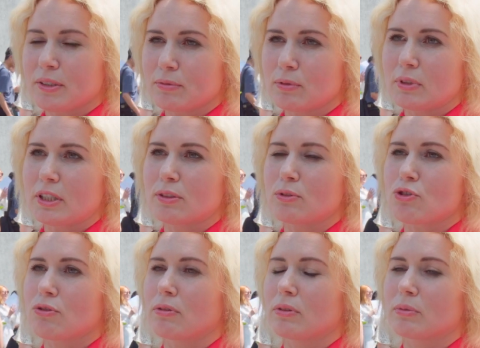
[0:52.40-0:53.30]
Первую летнюю
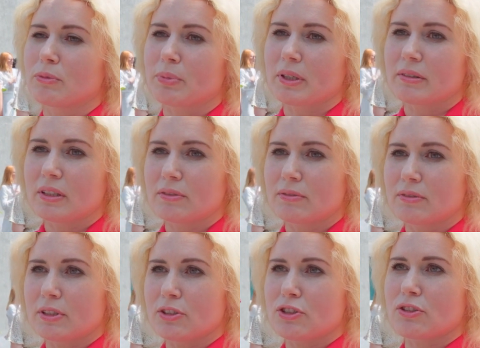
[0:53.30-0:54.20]
школу мы провели в
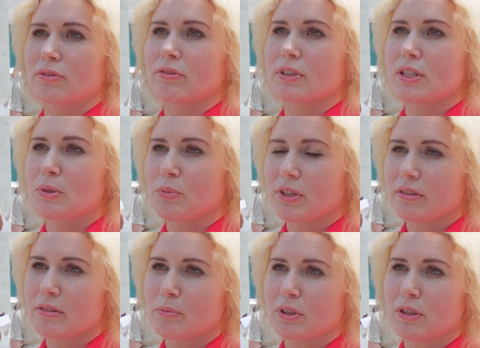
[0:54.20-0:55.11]

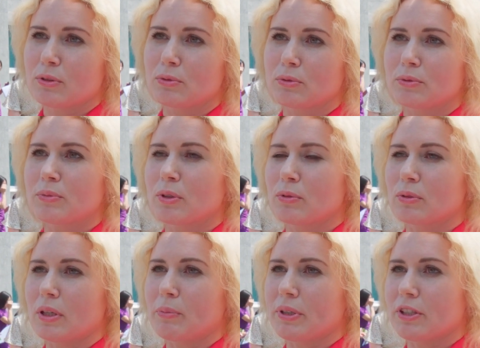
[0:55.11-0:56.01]
2021 году,
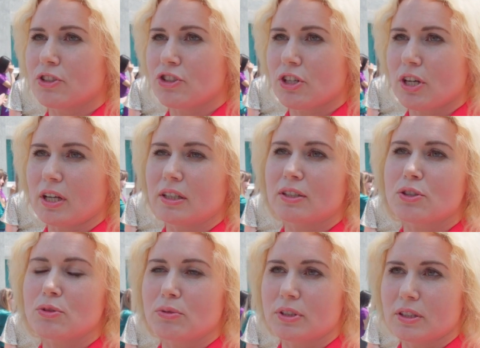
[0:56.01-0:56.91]
куда приезжали
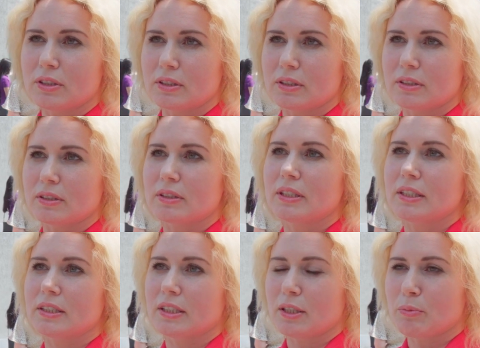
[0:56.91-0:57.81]
студенты
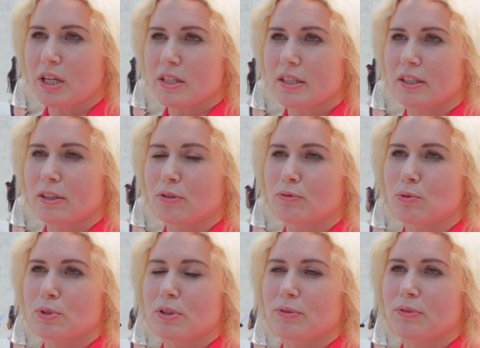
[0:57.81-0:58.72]
из германских
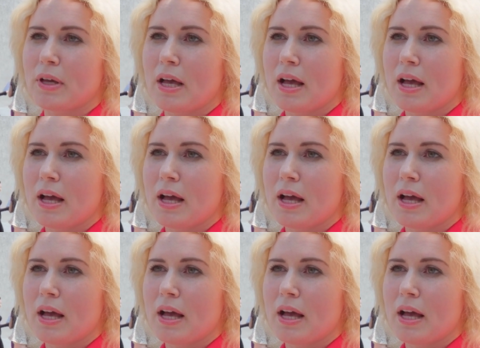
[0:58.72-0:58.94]
вузов.